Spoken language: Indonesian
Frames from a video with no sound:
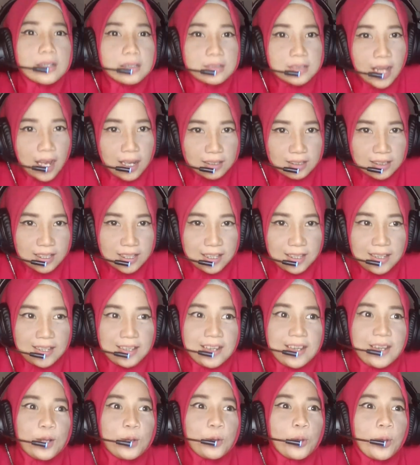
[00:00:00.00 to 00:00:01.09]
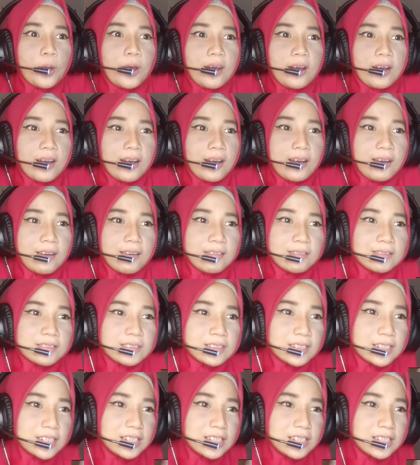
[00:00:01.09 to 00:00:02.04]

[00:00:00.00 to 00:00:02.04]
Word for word: daging gitu ya guys